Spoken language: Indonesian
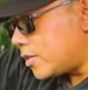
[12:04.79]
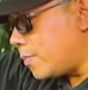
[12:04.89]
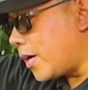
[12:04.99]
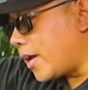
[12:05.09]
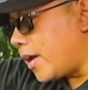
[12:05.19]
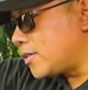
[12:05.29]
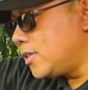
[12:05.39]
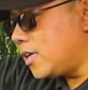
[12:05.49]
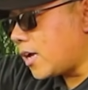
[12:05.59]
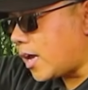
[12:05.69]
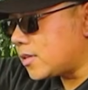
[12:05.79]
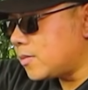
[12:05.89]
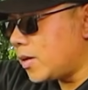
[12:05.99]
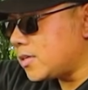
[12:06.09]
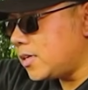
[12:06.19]
masih pakai SD
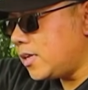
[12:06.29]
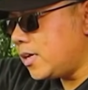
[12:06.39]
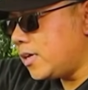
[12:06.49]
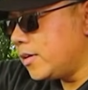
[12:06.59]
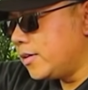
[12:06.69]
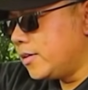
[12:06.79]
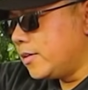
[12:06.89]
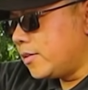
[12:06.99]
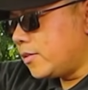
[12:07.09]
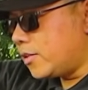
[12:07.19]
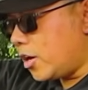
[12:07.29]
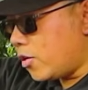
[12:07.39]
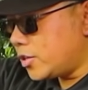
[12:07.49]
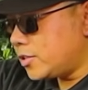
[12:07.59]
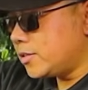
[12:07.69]
card sebelah sini
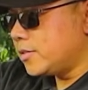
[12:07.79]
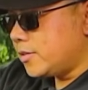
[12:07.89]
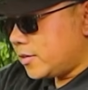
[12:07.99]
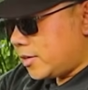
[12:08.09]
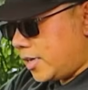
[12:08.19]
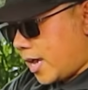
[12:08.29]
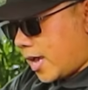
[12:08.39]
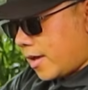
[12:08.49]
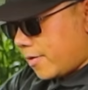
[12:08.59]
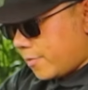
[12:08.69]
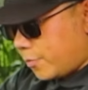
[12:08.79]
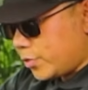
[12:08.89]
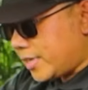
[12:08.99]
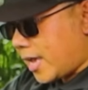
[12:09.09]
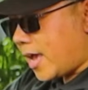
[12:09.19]
terus dia
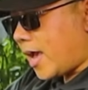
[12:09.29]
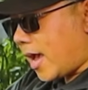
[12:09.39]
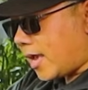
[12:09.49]
punya